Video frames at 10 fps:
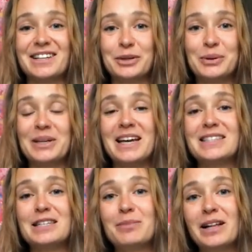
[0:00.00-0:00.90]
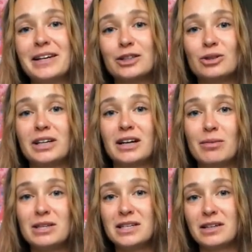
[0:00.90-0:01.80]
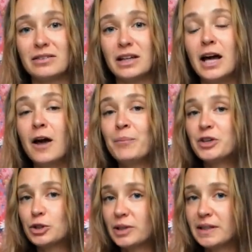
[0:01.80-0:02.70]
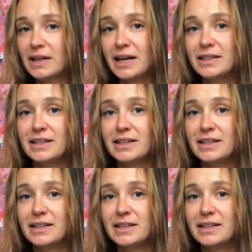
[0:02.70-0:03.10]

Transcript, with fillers: которых я и снимала, и которых я комментировала, что этот кадр